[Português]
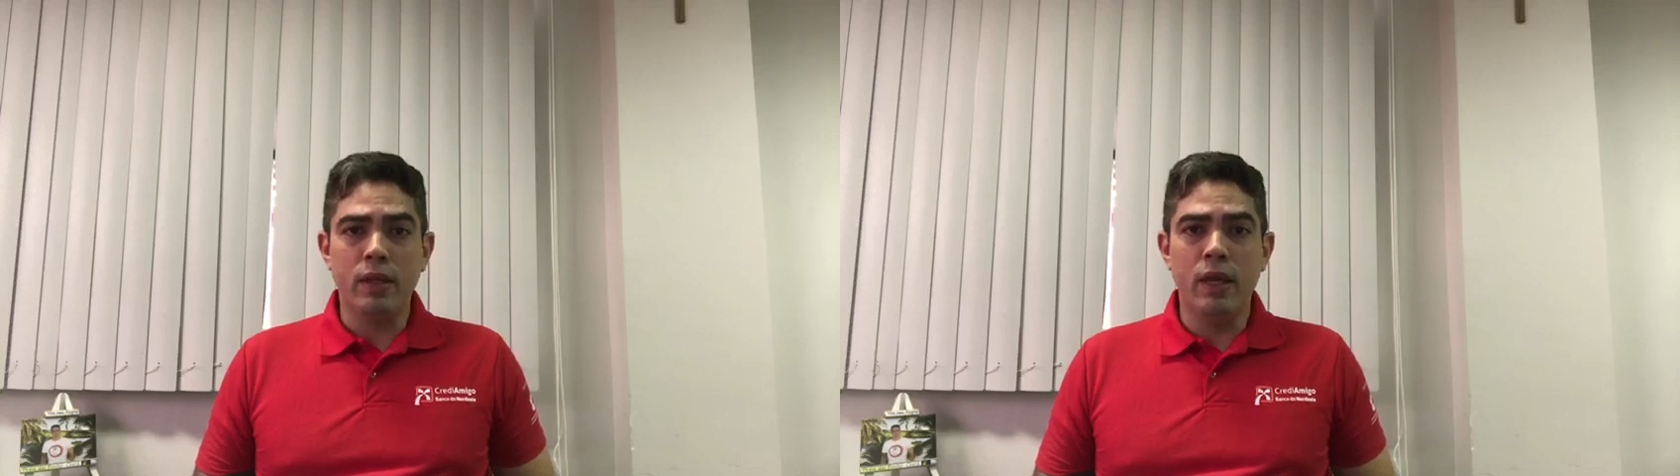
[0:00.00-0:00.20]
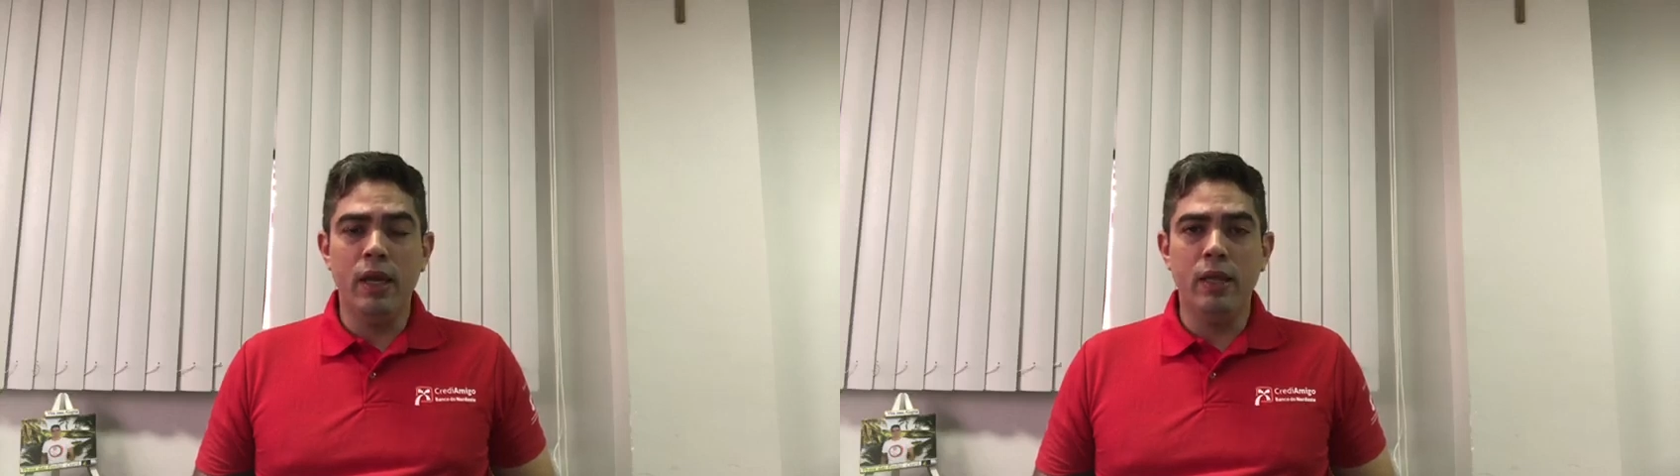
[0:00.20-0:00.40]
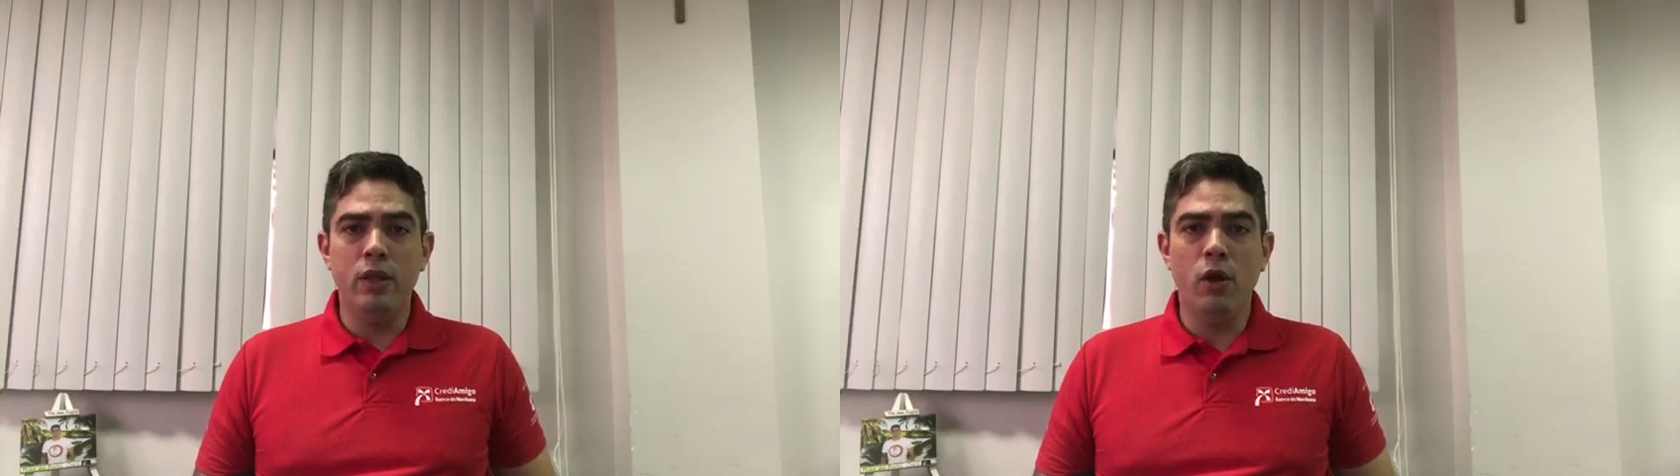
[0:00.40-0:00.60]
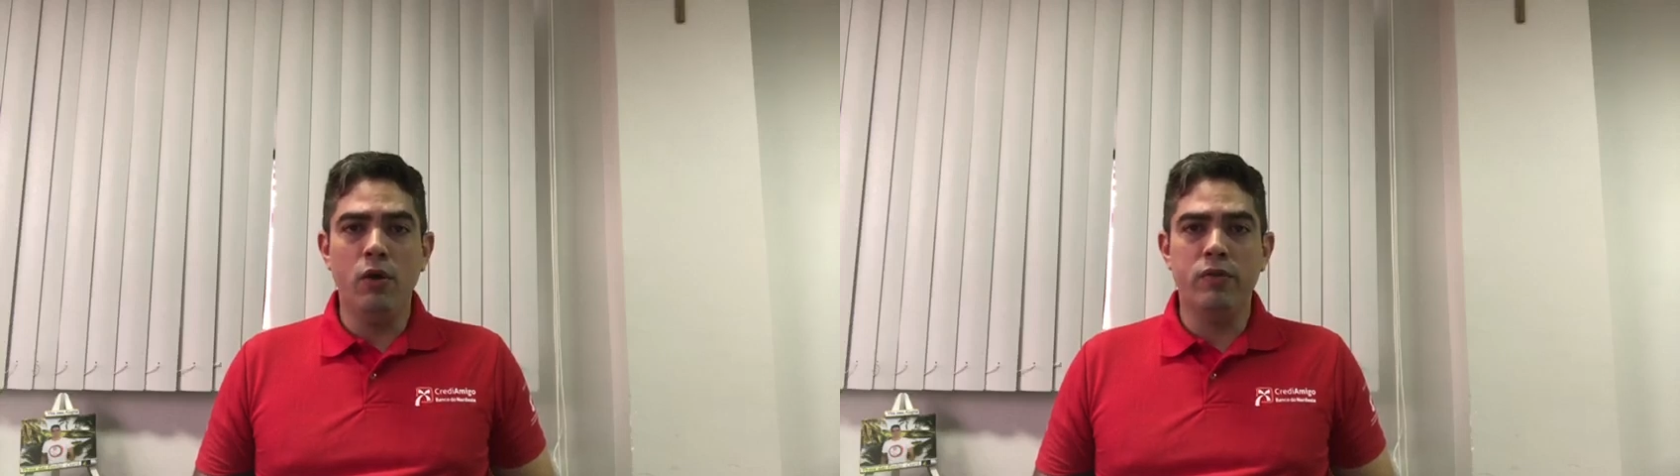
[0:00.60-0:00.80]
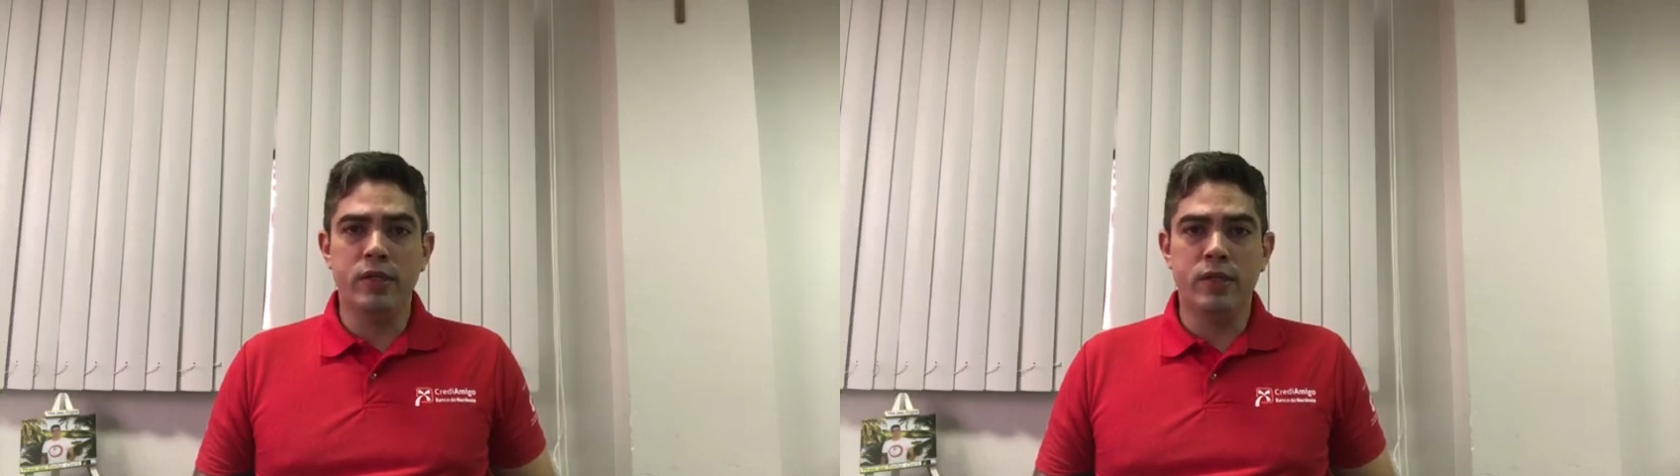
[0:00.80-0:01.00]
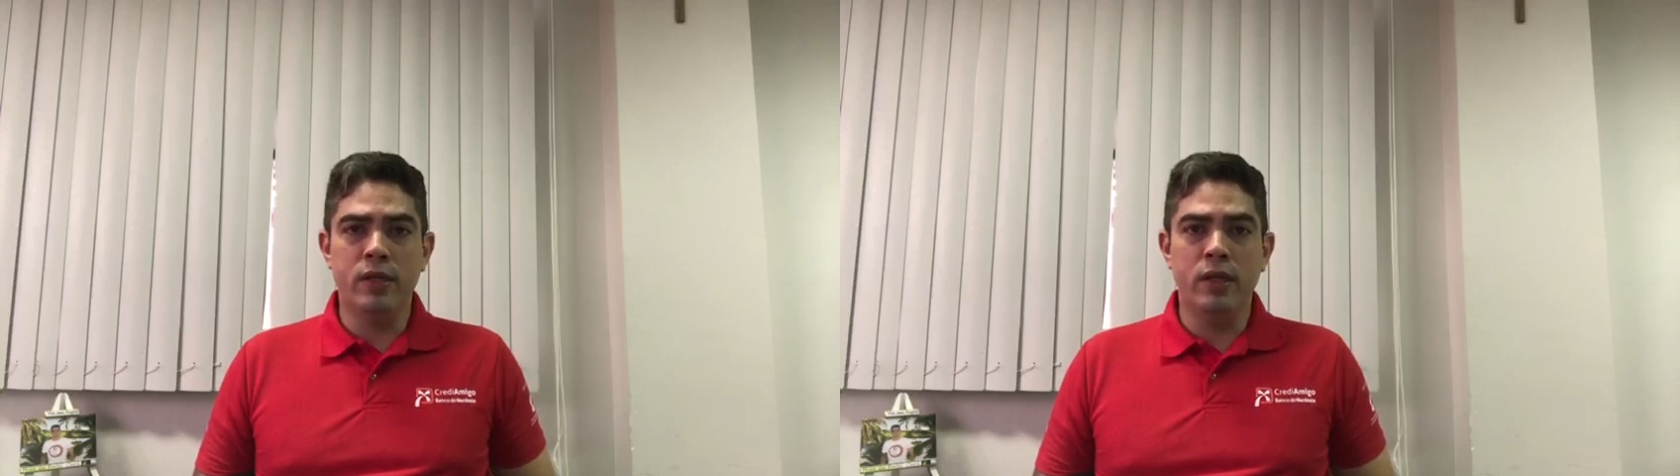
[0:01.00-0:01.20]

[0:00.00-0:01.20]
é, novas